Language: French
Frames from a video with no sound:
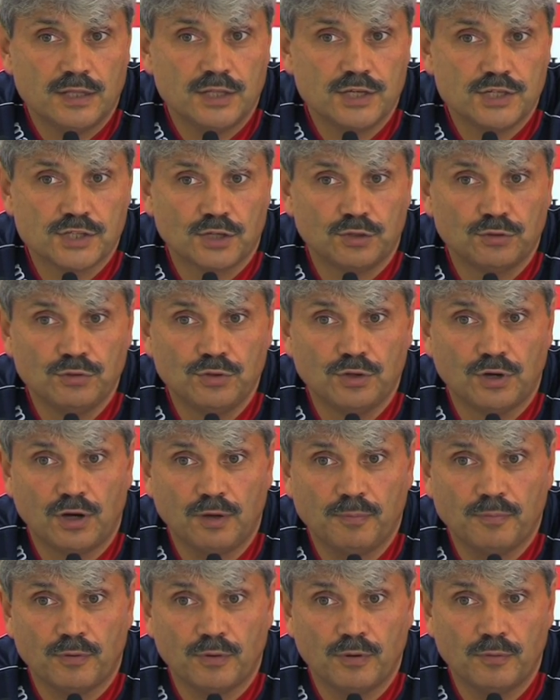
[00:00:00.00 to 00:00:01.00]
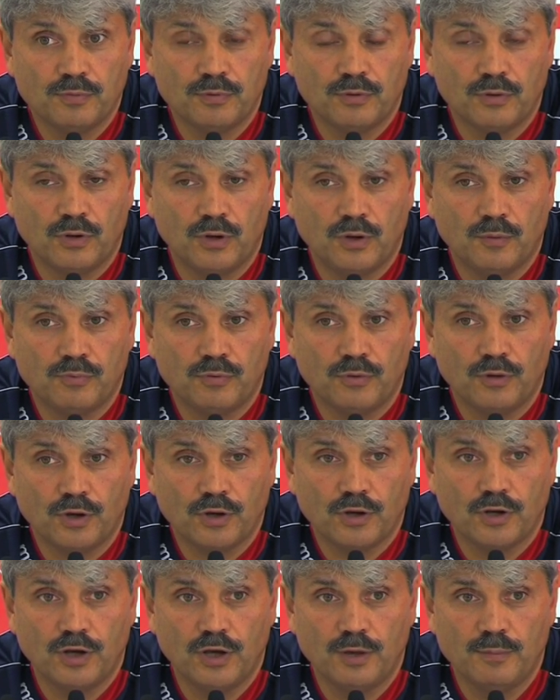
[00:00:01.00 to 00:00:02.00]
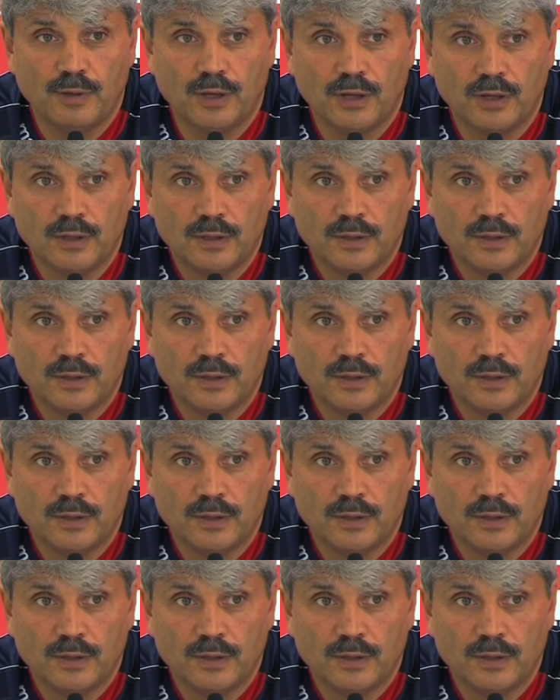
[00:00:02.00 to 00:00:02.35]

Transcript: gens du Nord pour, pour, leur club.